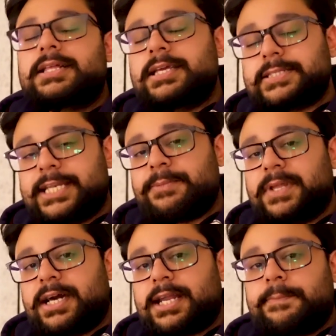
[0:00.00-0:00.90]
इसीलिए
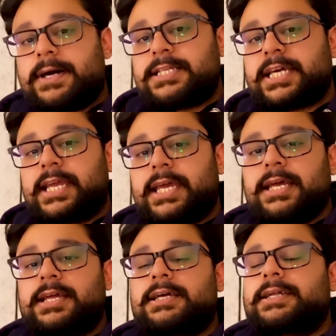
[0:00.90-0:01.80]
हमने कहा है घर
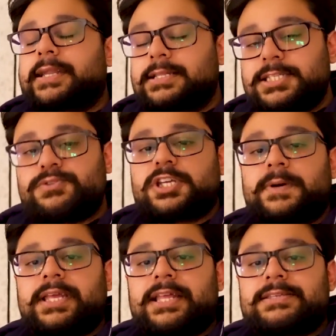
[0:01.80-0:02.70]
जाएंगे लेट्स सी उसके
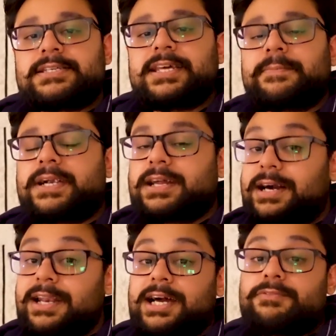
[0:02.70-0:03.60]
बाद कैसा सीन है बट
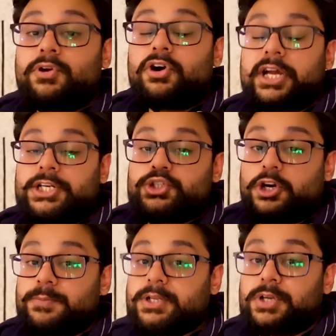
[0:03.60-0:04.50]
कल का व्लॉग
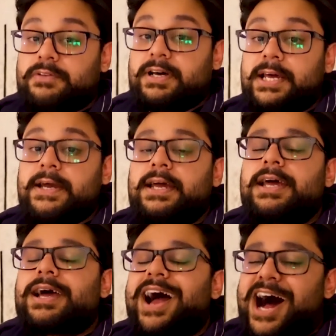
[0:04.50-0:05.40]
इन्जॉयबल होने वाला है